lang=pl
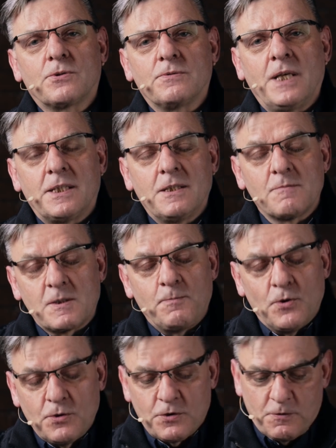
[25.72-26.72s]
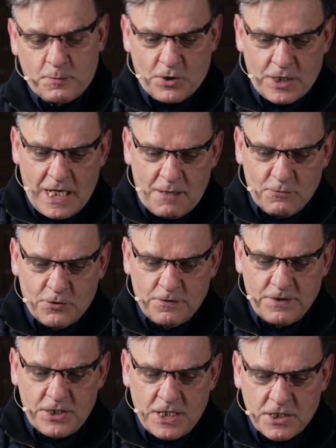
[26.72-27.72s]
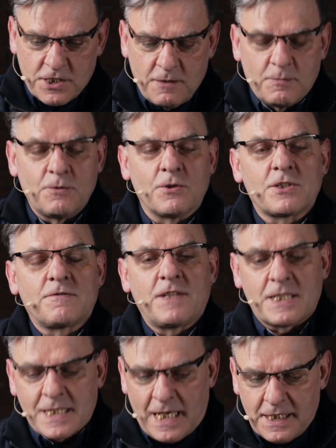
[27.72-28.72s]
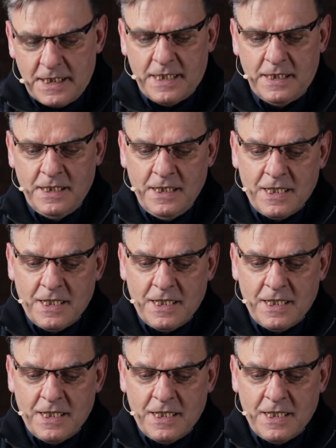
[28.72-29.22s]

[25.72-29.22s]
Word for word: Z jednym z punktów programu wycieczki było zwiedzanie